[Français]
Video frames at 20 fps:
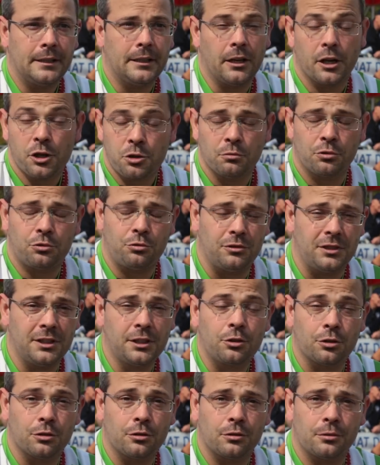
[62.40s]
et, là je me suis
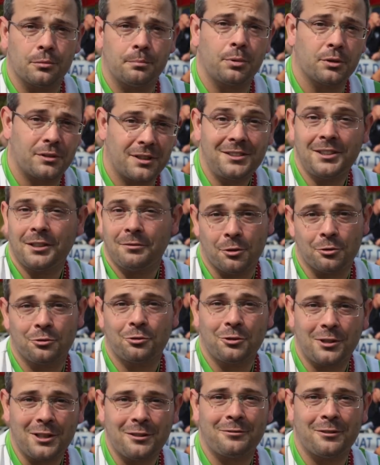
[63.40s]
dit que peut-être il y avait
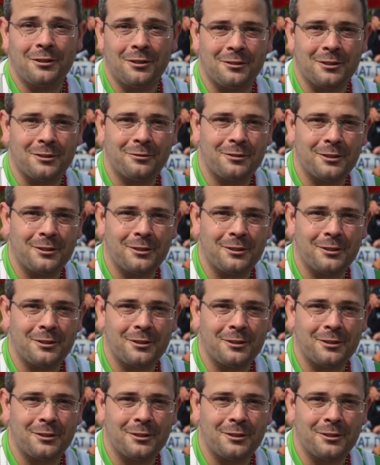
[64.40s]
un truc à faire en